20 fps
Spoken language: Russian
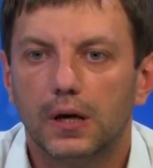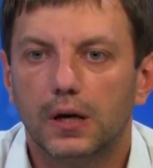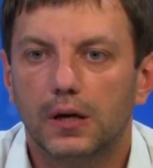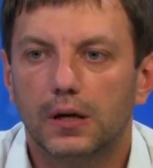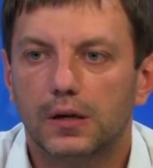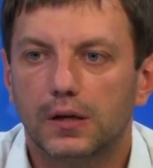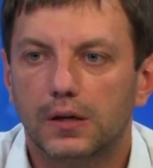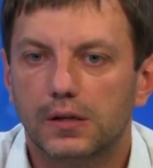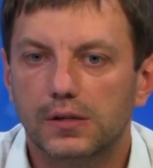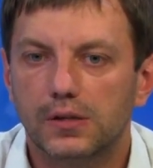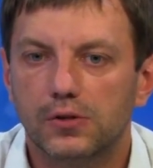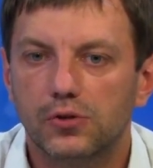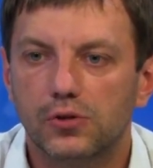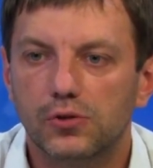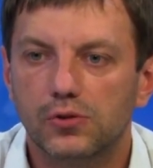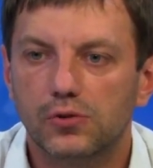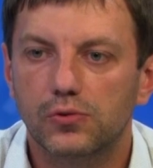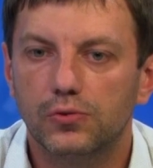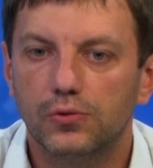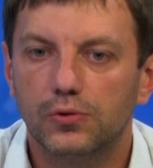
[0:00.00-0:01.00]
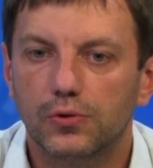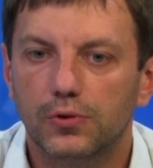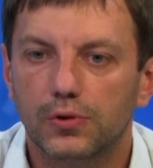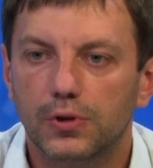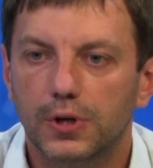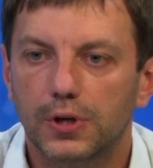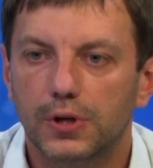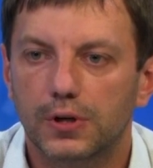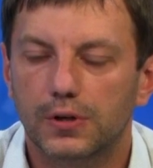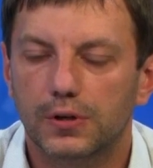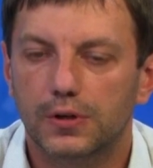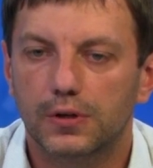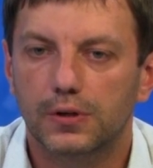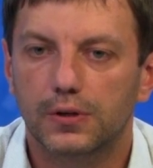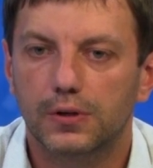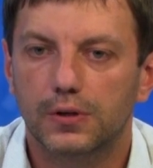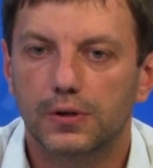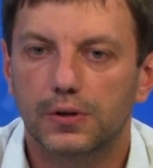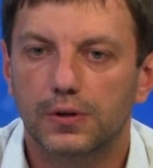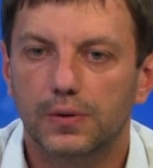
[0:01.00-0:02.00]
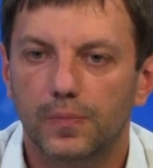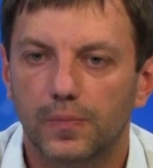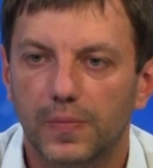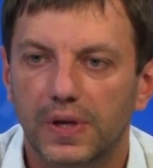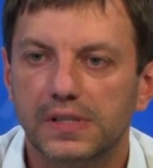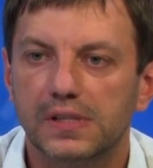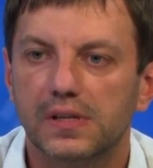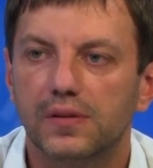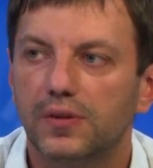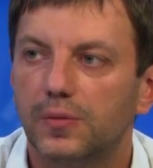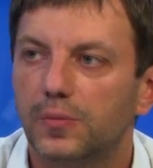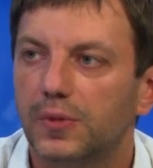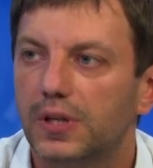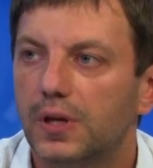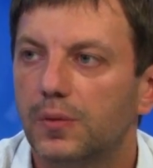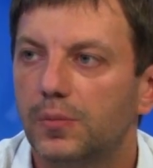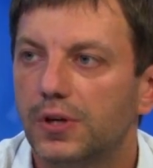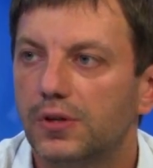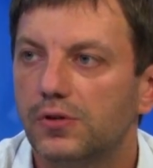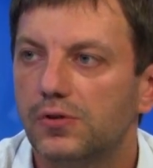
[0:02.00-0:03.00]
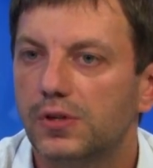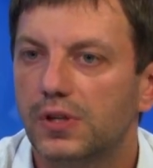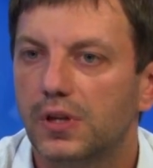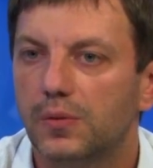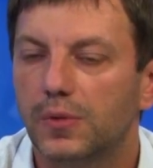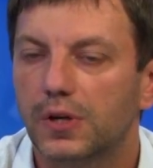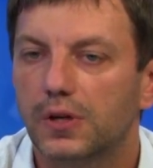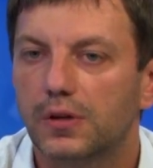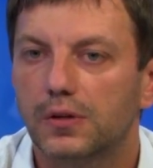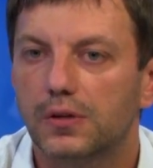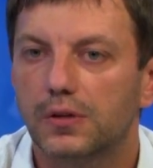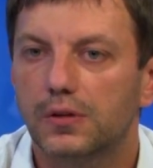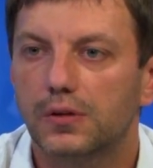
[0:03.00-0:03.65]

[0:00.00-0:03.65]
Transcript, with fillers: Э, зачастую э, основными да, причинами